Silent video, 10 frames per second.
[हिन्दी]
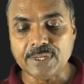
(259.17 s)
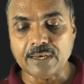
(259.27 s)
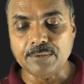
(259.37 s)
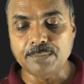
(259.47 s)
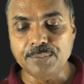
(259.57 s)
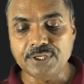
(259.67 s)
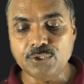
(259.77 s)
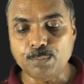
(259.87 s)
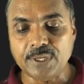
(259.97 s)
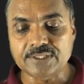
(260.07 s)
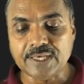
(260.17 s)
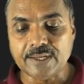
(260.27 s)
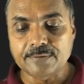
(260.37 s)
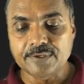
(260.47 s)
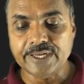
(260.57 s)
बराबर बी क्यू प्लस
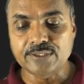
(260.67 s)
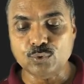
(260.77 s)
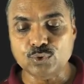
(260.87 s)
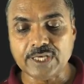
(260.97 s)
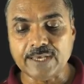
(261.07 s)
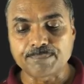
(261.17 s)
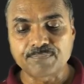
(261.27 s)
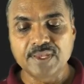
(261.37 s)
आर यही तो होता है